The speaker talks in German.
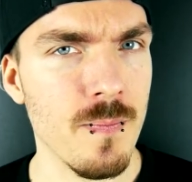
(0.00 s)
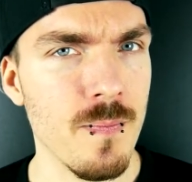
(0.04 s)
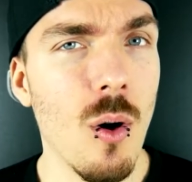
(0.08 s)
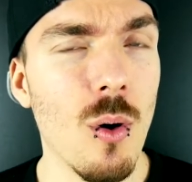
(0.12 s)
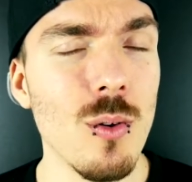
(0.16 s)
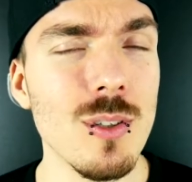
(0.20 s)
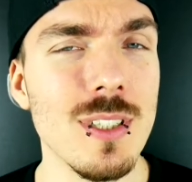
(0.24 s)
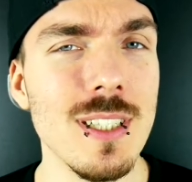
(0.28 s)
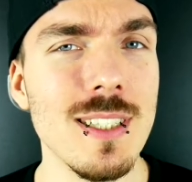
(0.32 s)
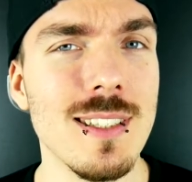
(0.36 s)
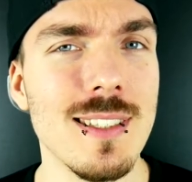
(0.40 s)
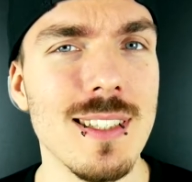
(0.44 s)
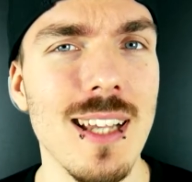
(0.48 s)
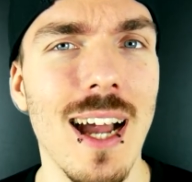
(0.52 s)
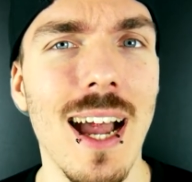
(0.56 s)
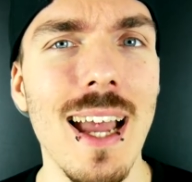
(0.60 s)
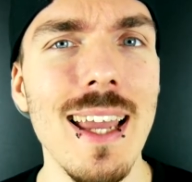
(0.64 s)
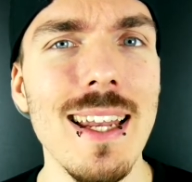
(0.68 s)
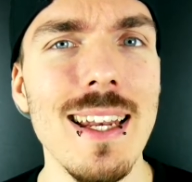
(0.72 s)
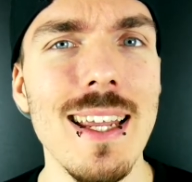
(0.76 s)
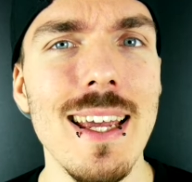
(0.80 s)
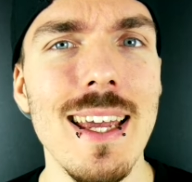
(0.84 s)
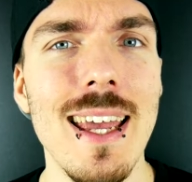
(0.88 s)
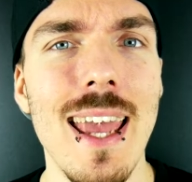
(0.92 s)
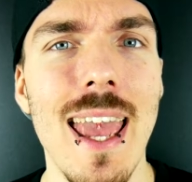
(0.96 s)
Und die
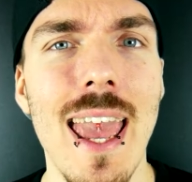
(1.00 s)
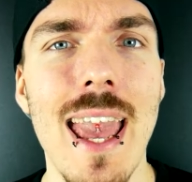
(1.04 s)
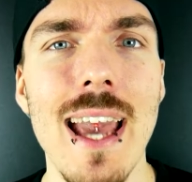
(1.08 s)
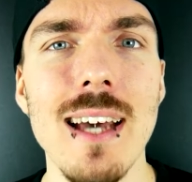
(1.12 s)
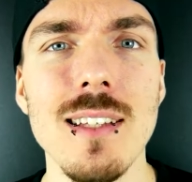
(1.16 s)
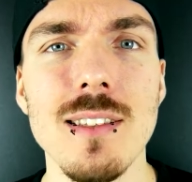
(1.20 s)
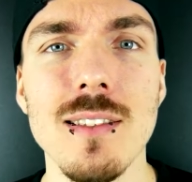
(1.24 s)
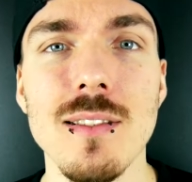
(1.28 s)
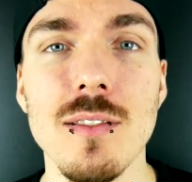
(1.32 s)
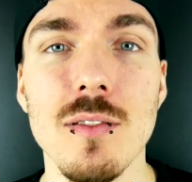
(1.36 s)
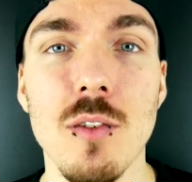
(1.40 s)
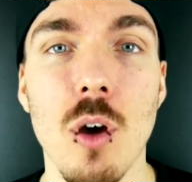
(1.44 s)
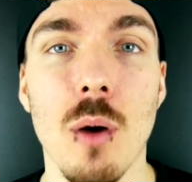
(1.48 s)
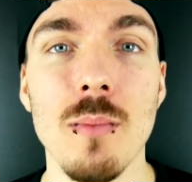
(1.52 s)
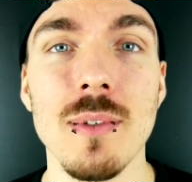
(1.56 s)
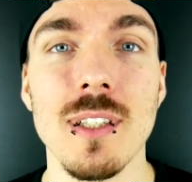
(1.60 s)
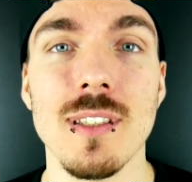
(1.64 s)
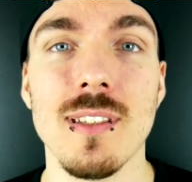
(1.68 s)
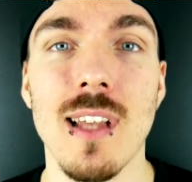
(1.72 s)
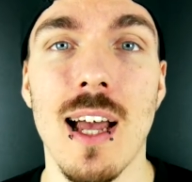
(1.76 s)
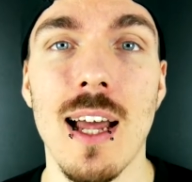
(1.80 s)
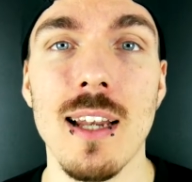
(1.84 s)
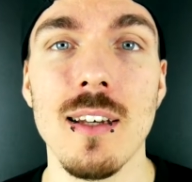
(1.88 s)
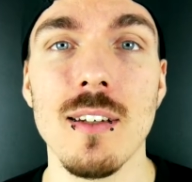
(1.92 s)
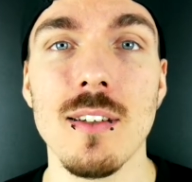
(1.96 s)
Zeile, erstens kommt
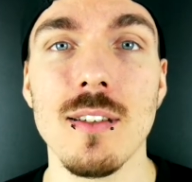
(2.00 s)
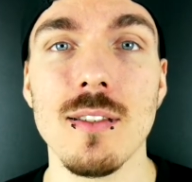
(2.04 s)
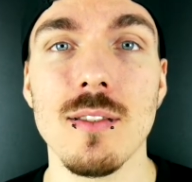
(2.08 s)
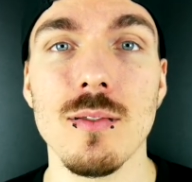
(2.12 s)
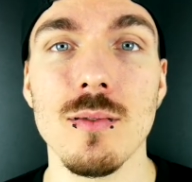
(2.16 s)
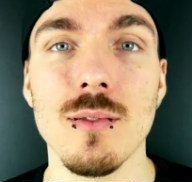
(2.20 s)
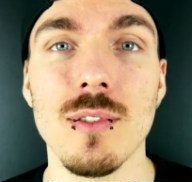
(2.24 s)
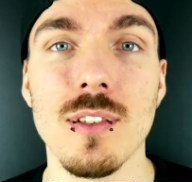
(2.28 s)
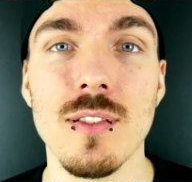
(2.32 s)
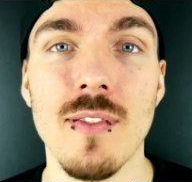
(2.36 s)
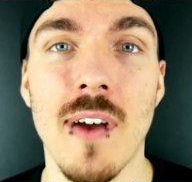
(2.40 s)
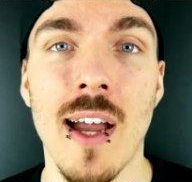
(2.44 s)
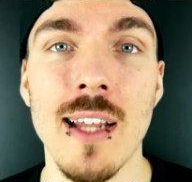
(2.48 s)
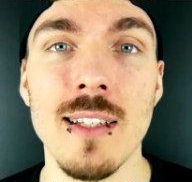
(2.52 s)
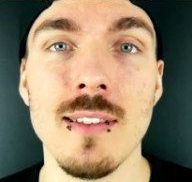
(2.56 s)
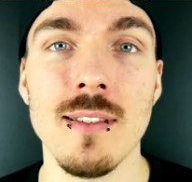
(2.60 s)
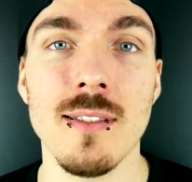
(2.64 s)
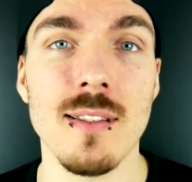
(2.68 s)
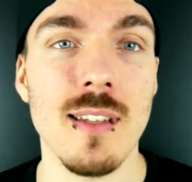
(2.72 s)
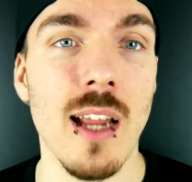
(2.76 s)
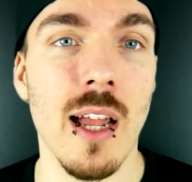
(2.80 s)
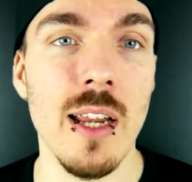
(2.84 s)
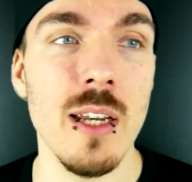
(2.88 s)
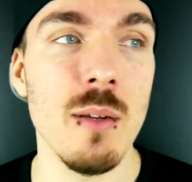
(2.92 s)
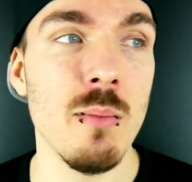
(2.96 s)
es anders und
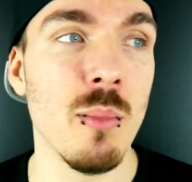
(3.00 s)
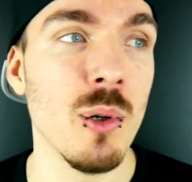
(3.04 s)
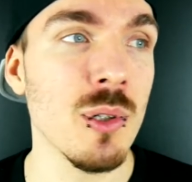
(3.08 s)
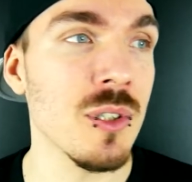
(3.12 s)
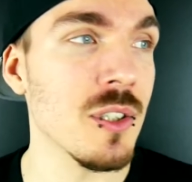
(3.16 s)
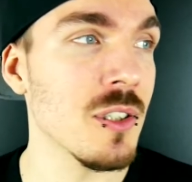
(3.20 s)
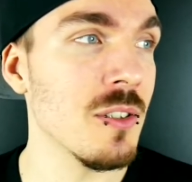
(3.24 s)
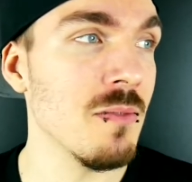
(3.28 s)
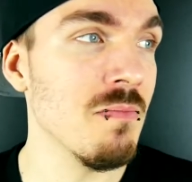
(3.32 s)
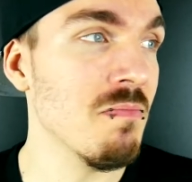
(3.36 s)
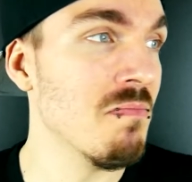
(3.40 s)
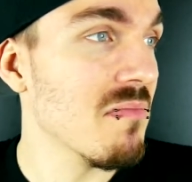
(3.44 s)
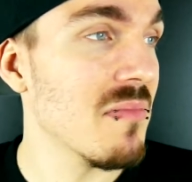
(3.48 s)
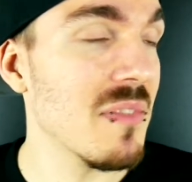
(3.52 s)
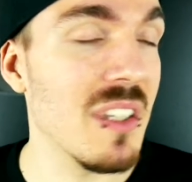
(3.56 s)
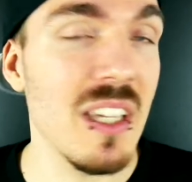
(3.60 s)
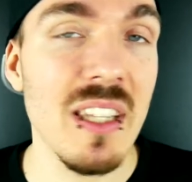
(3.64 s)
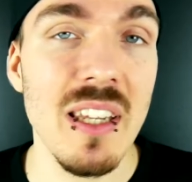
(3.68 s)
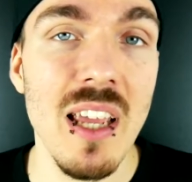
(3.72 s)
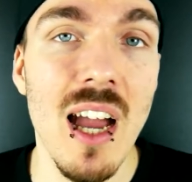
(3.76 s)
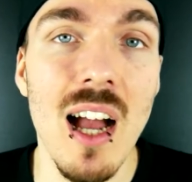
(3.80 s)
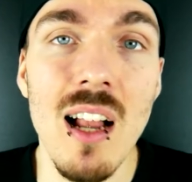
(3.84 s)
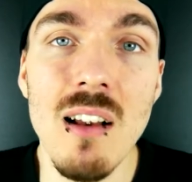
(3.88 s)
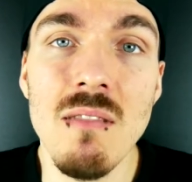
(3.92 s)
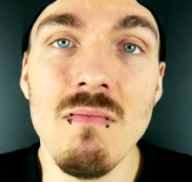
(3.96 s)
zweitens deine Mutter,
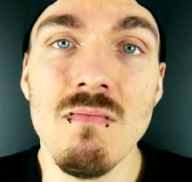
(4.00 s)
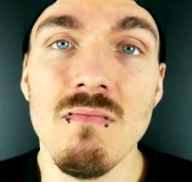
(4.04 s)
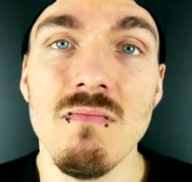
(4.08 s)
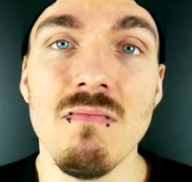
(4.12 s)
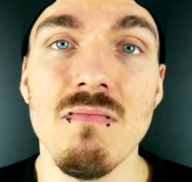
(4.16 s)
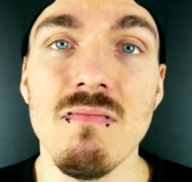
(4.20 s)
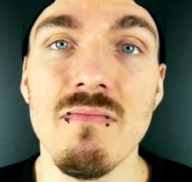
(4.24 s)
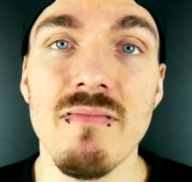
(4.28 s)
genial.